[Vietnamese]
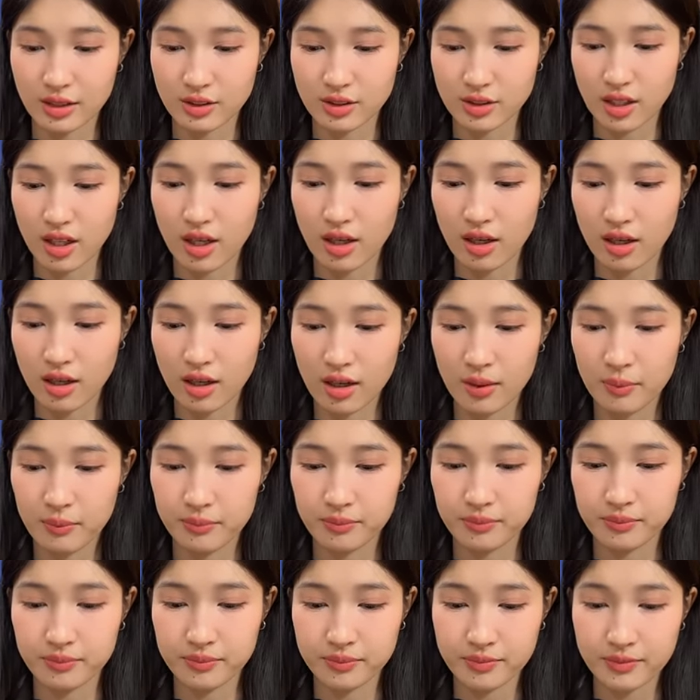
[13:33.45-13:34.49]
tặng cho
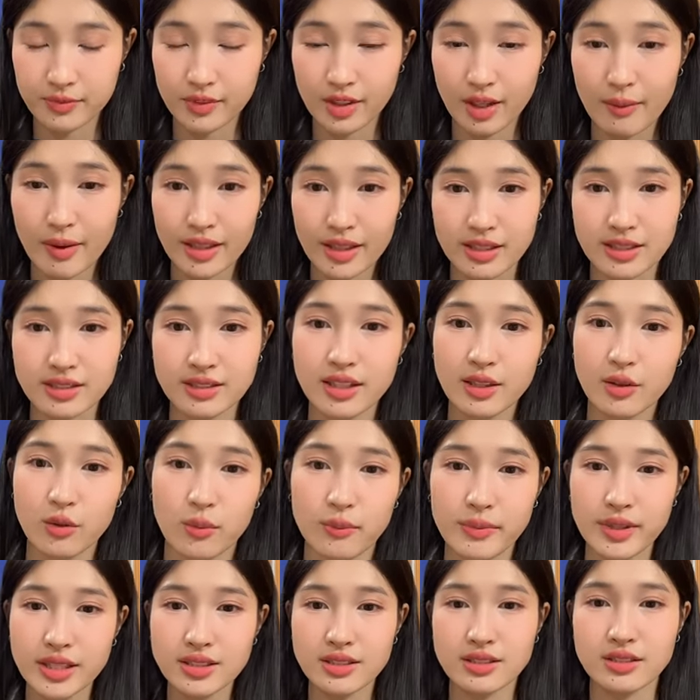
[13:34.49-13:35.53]
các bạn thí
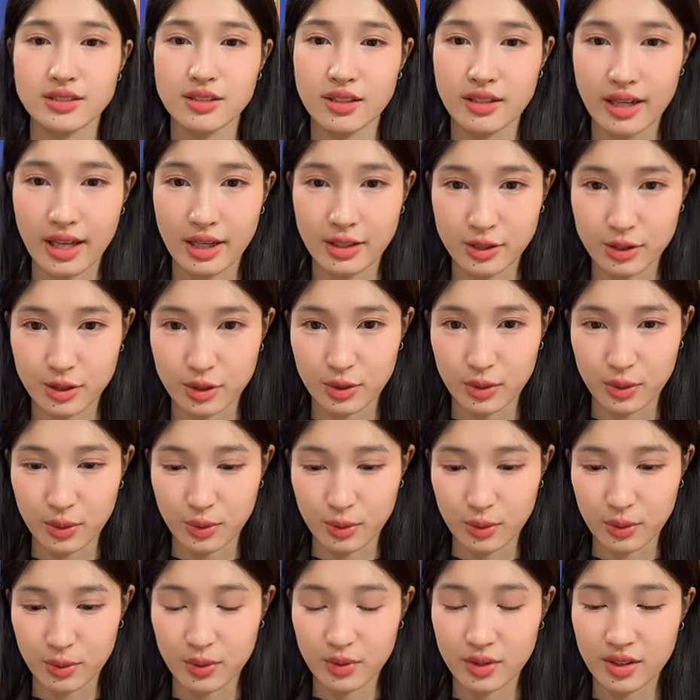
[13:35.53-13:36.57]
sinh của Miss
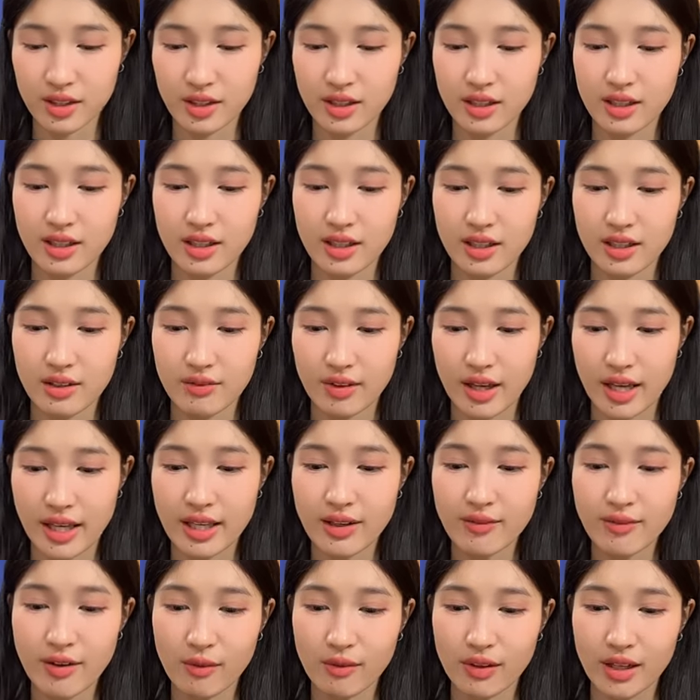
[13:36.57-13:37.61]
International và
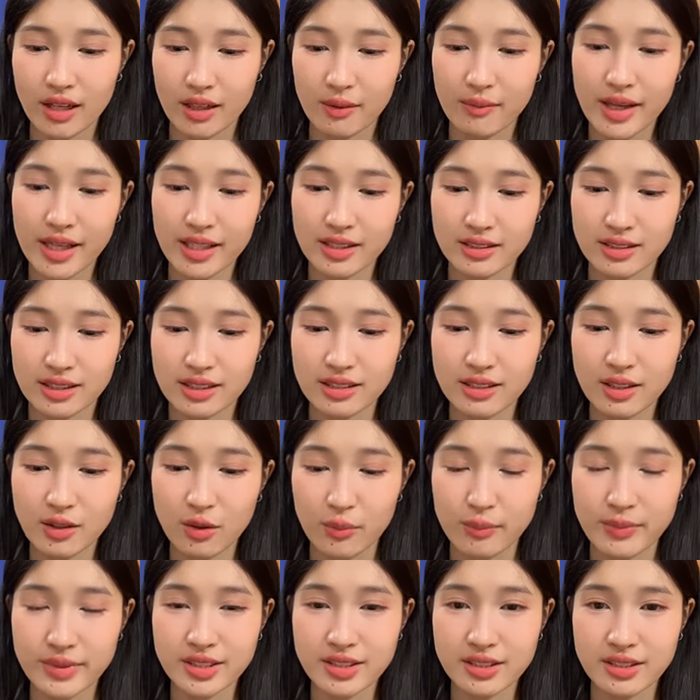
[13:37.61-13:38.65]
hy vọng là các bạn thí
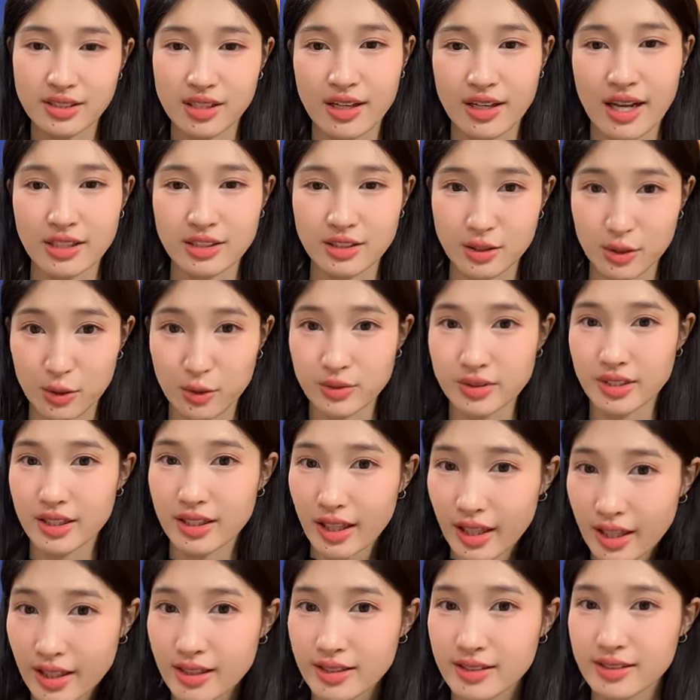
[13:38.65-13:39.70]
sinh của Miss International
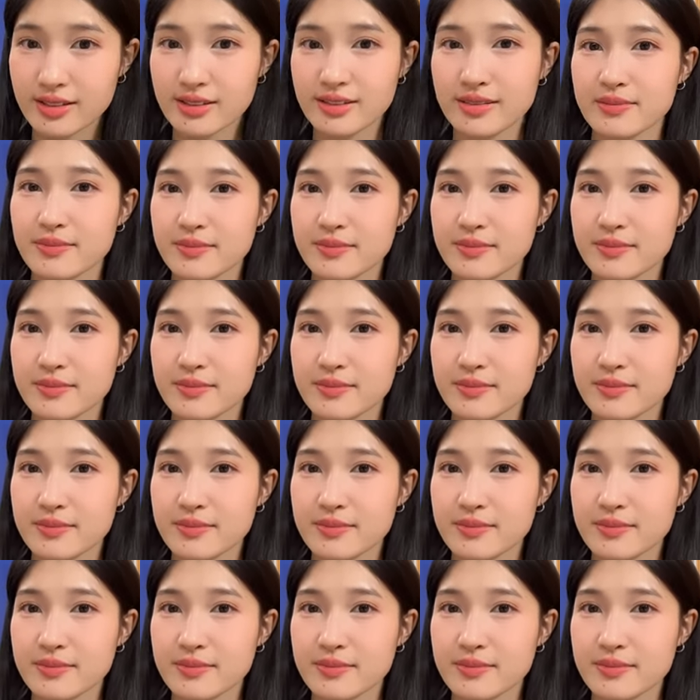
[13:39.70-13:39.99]
sẽ thích